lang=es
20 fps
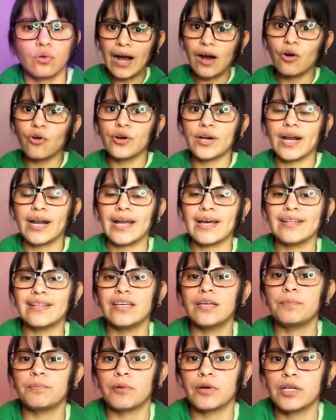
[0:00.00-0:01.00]
Ahora, la
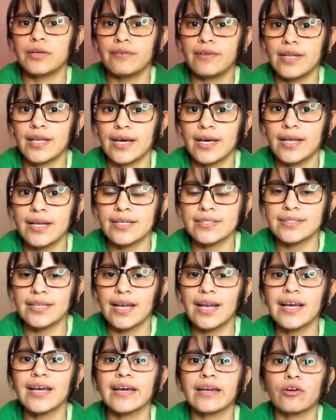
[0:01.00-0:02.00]
disponibilidad de las
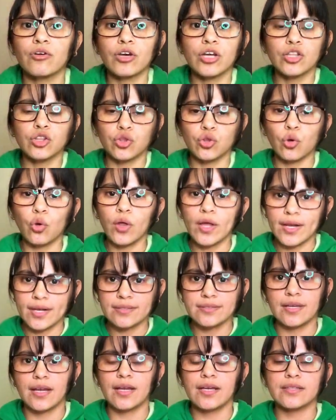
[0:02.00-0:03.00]
salas, creo que todas
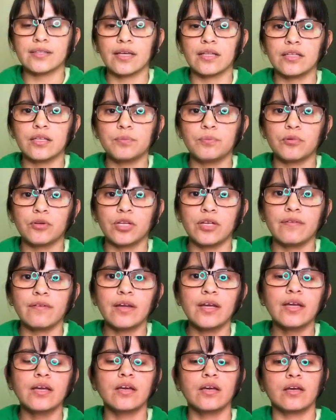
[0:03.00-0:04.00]
las salas están
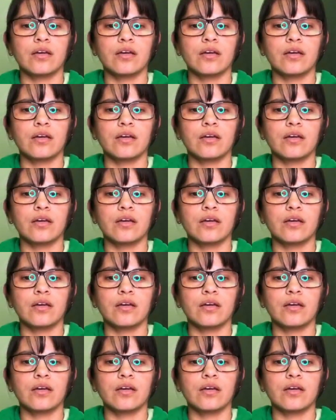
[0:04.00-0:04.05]
disponibles.